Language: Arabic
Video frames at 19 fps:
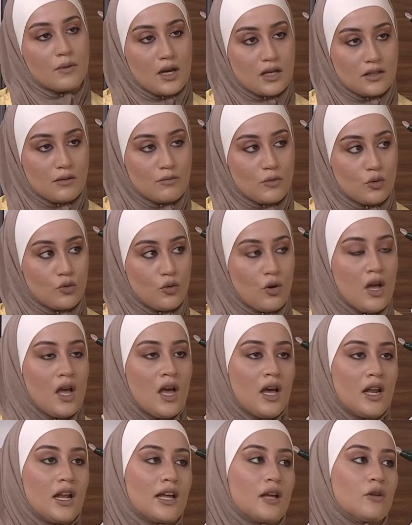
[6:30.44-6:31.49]
بهذا الموضوع
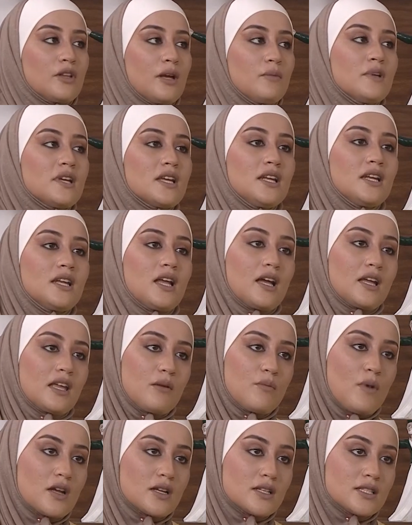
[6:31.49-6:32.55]
لكن عم نحكي نحن عن
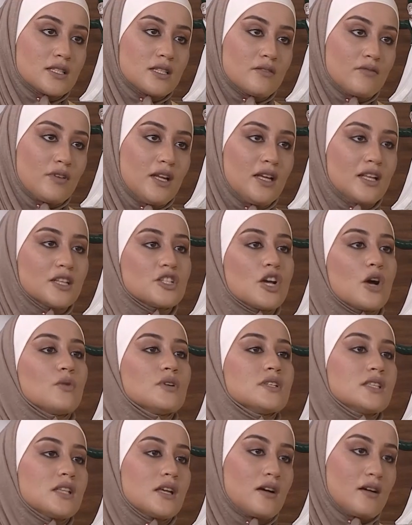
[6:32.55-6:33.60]
كبار السن فنحن
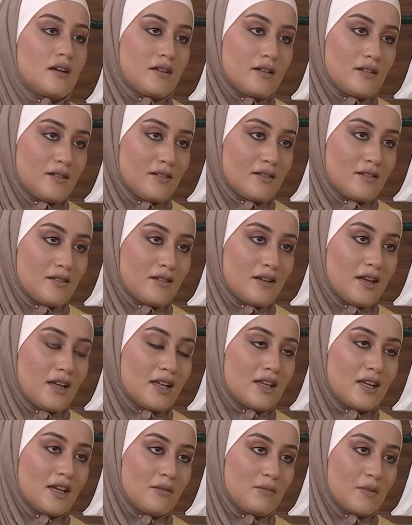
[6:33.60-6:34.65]
تجاوزنا
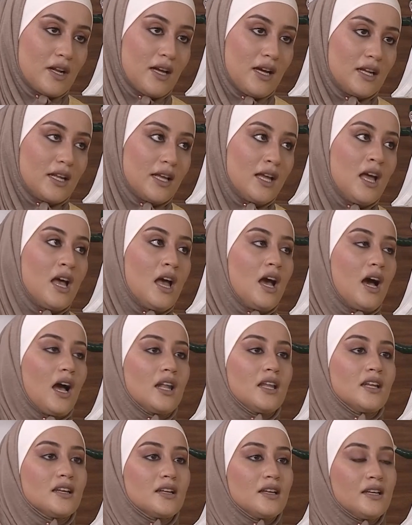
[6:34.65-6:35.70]
هي المرحله
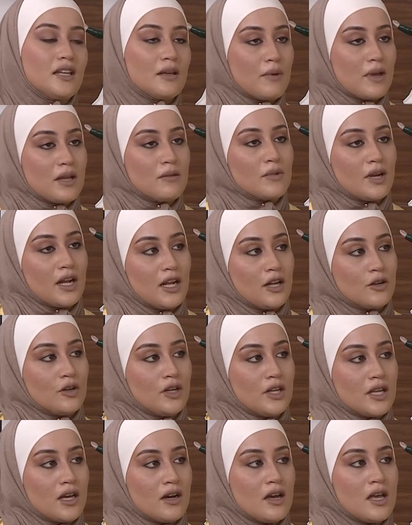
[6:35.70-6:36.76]
علينا نحن بهي المرحله
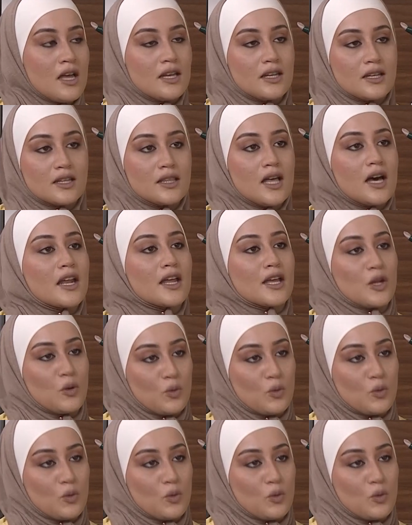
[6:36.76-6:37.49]
نحن نتدارك